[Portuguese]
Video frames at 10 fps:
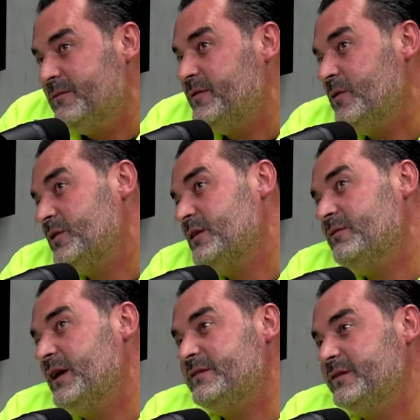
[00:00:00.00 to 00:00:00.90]
Ver o que, que
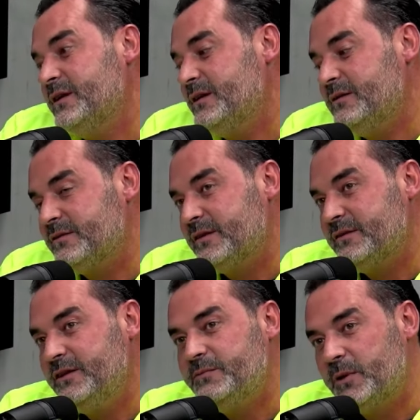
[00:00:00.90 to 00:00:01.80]
vai ser
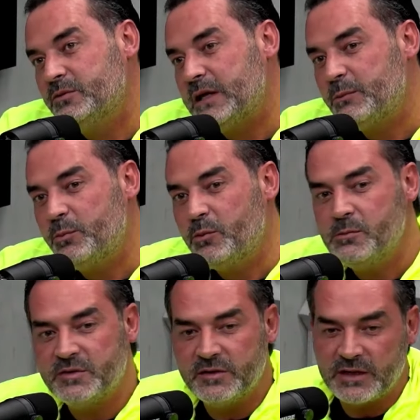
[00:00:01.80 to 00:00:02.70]
dessas rives, perguntar para o
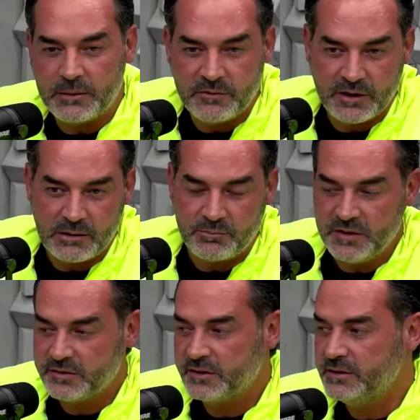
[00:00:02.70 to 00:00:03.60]
público se eles querem me ver na
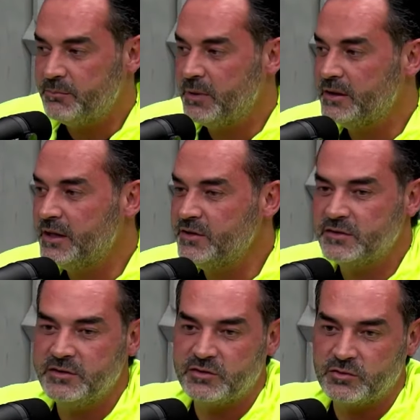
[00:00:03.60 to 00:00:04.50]
pista, independente
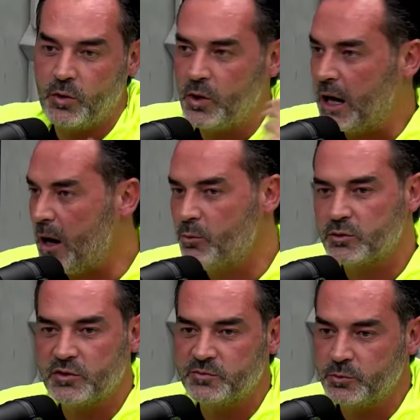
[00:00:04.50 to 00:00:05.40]
se estourar, o
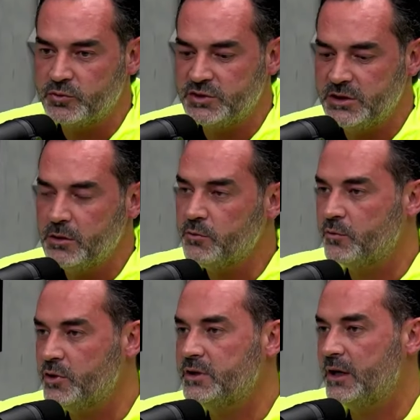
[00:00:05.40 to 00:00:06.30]
motor explodir, eu
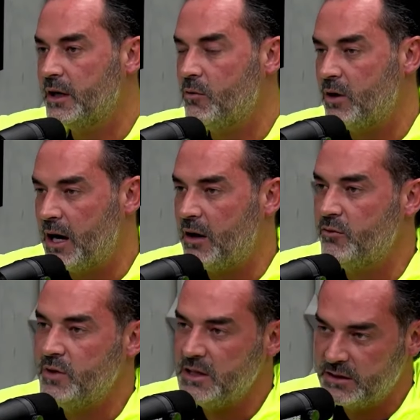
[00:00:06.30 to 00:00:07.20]
vou entregar o
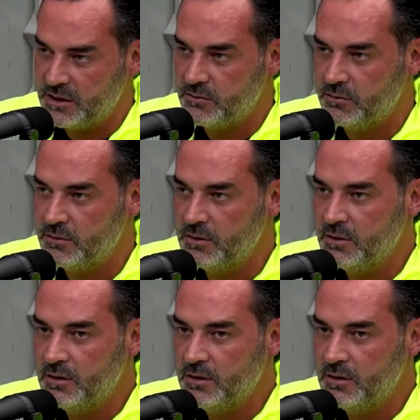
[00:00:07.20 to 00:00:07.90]
carro íntegro